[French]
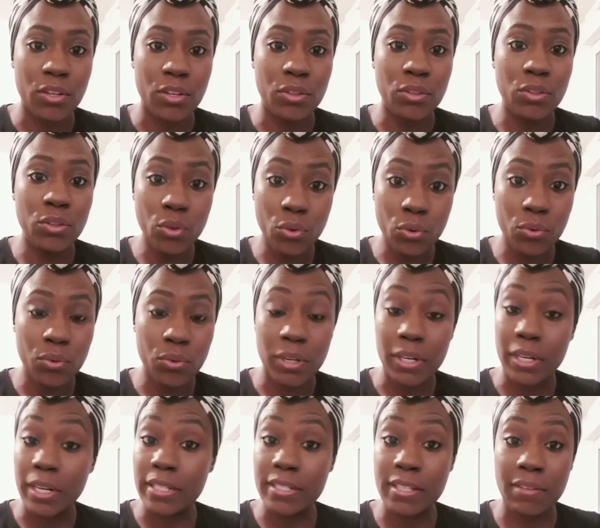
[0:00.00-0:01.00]
Non,
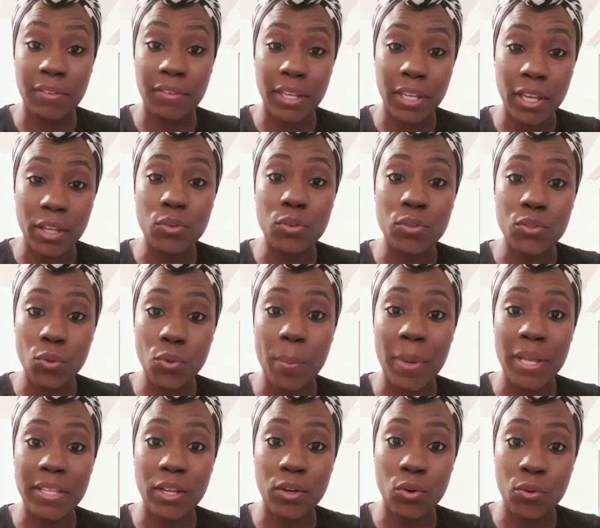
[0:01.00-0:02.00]
les Africains ne sont pas
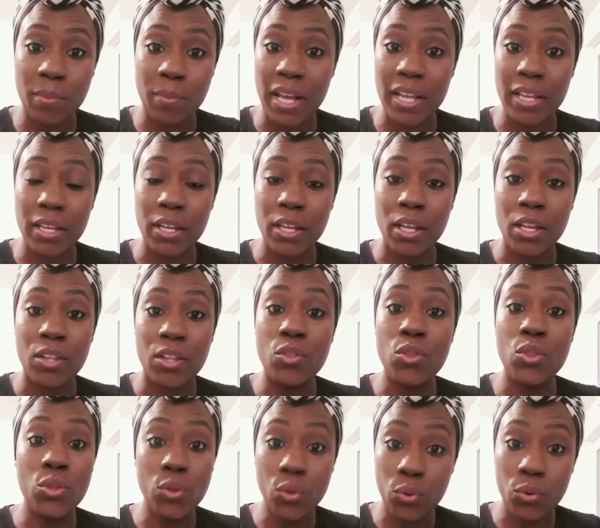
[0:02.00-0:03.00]
des cobayes.
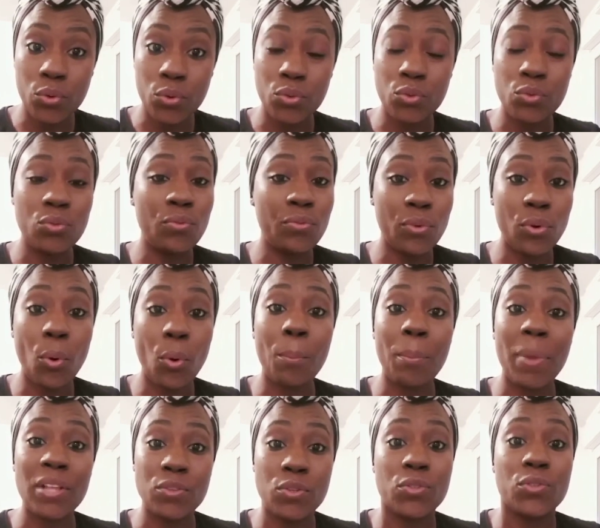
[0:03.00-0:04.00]
Non, nous ne voulons
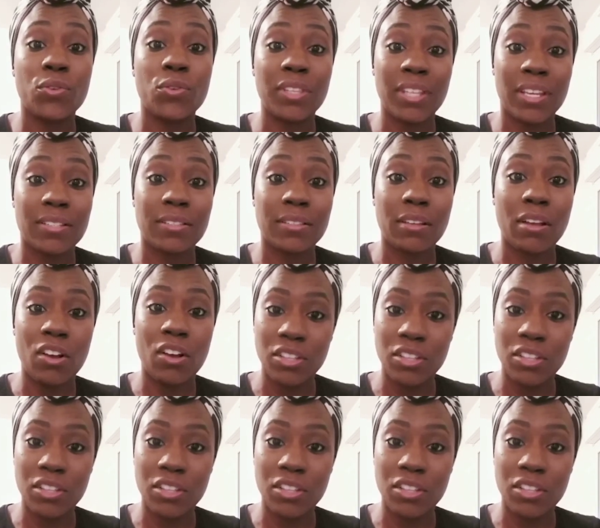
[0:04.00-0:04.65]
pas de ce test en